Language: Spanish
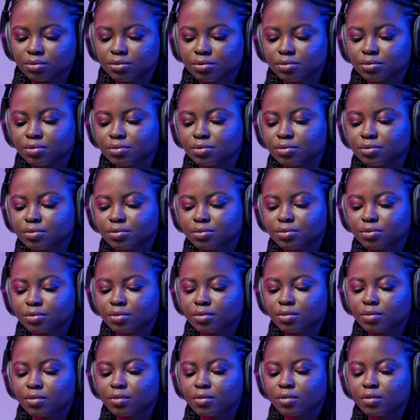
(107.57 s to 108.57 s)
quiere
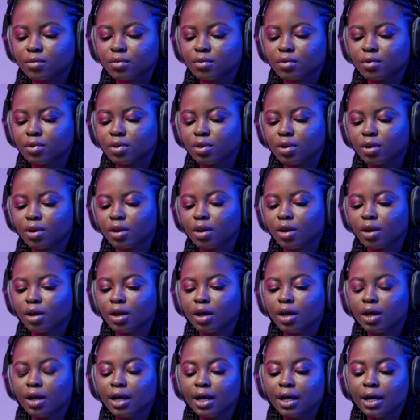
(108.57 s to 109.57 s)
fomentar
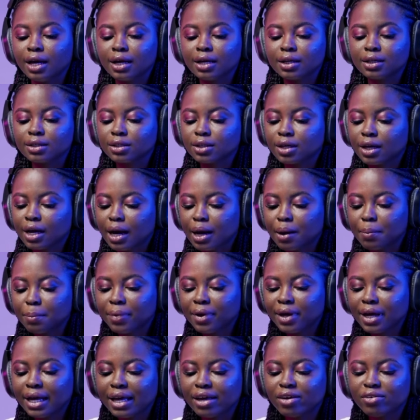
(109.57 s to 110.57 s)
el contenido y los
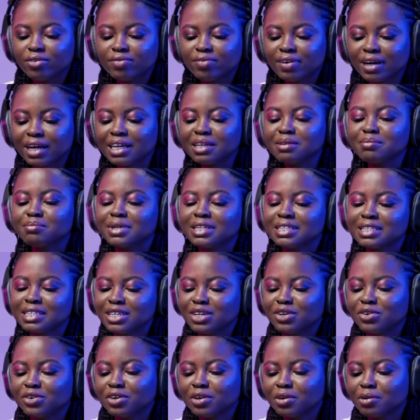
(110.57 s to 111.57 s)
creadores,
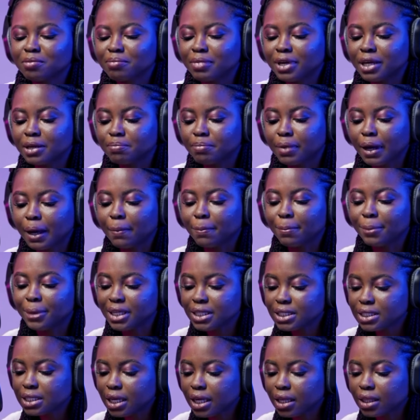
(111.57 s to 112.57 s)
por lo que
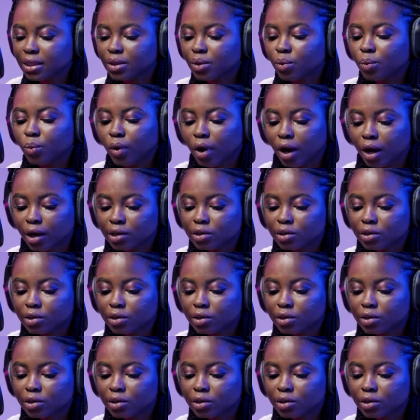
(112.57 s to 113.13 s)
te da como unos